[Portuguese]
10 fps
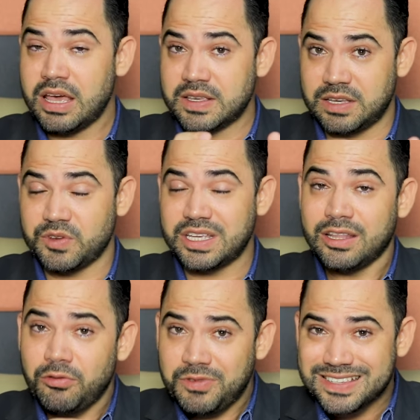Se você
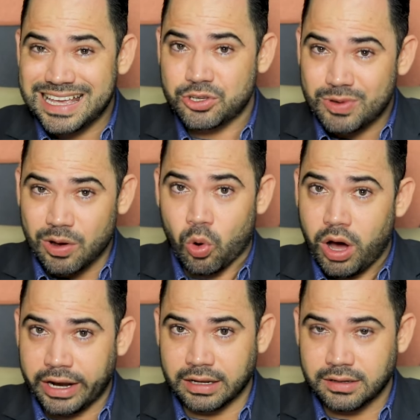não fizer isso
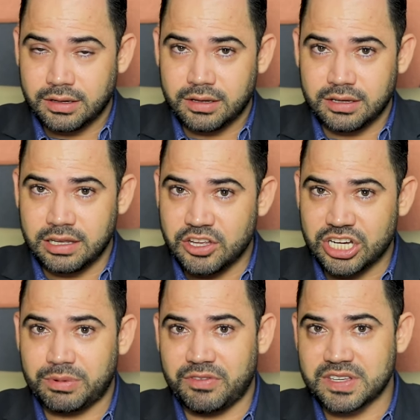agora e
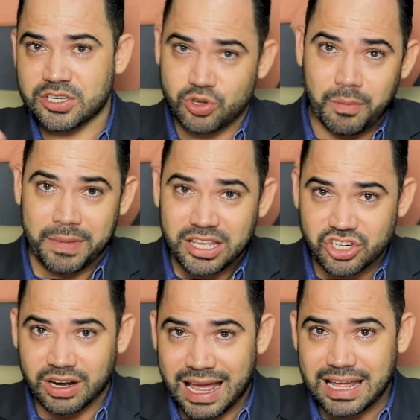deixar para fazer
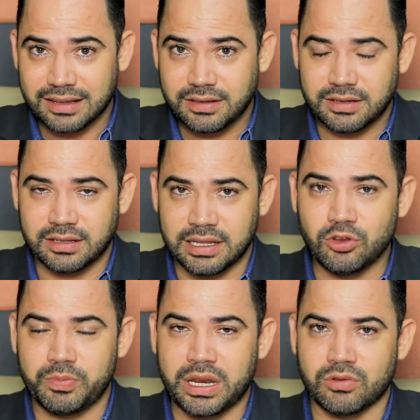somente lá, né,
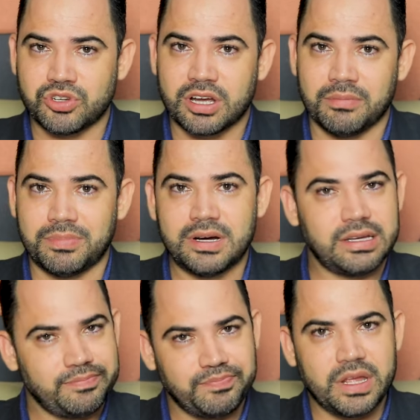no período de campanha,